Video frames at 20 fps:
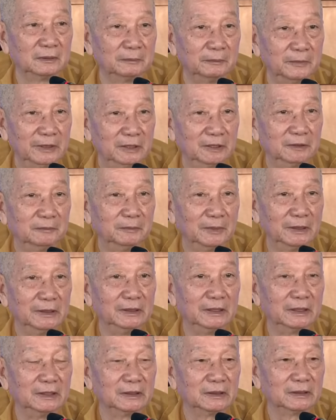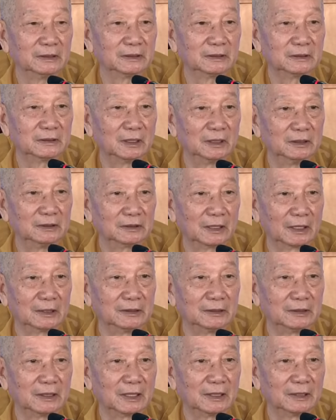biến mình trở
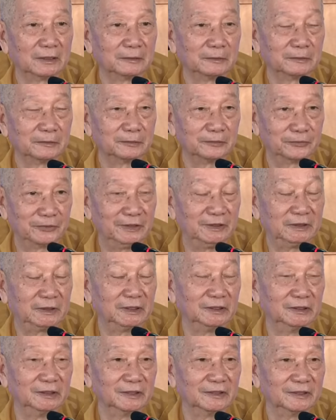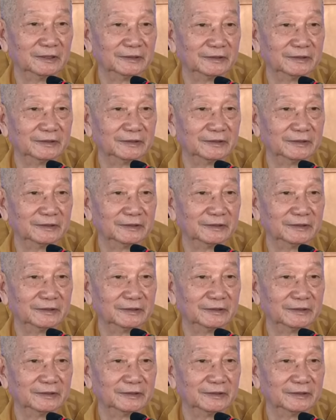thành ra phi thường,